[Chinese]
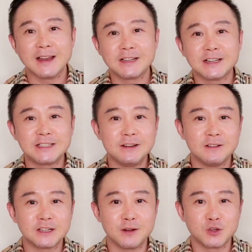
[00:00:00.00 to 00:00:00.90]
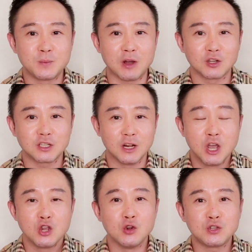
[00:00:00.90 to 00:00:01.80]
看了这个新闻上就表示，
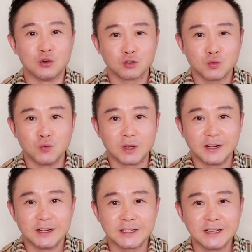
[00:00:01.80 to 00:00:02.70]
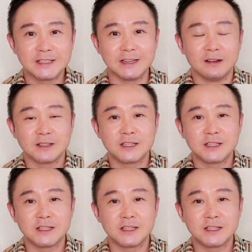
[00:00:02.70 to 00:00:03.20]
有九十五个人申请，